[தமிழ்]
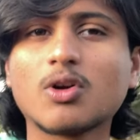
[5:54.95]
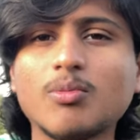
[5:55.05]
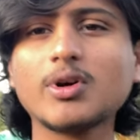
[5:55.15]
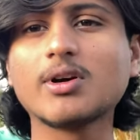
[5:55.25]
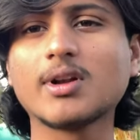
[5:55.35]

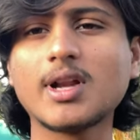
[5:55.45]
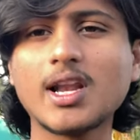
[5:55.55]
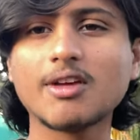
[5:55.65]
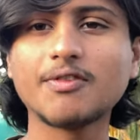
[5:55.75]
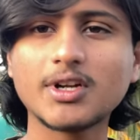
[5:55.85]
ரொம்ப
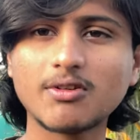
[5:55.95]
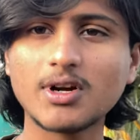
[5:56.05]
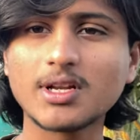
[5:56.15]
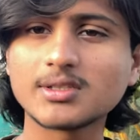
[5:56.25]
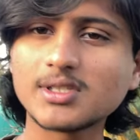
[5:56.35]
நல்ல
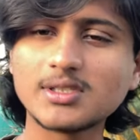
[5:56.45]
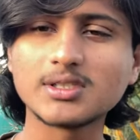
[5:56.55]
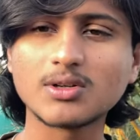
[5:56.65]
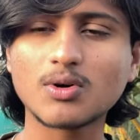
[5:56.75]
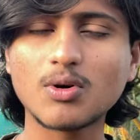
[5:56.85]
எஃபெக்டிவான
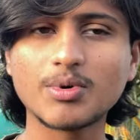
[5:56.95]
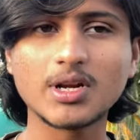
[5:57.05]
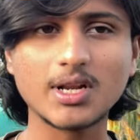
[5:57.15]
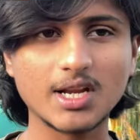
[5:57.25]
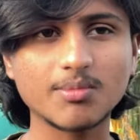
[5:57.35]
ரிசல்ட்ஸ் இருக்கும்
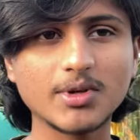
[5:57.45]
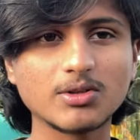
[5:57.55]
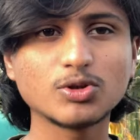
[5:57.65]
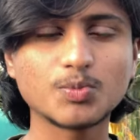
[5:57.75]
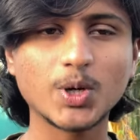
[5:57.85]
அப்படின்னு நிறைய பேர்
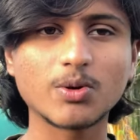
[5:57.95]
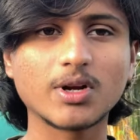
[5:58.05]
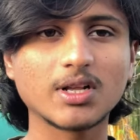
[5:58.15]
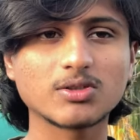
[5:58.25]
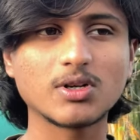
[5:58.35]
யூஸ் பண்ணவங்க
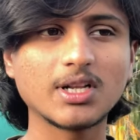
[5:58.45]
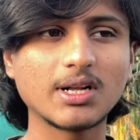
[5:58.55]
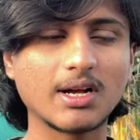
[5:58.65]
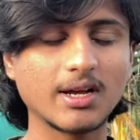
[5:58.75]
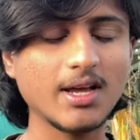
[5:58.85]
எனக்கு
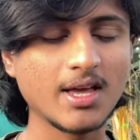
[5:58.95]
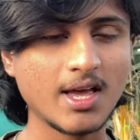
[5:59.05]
சொல்லியிருக்காங்க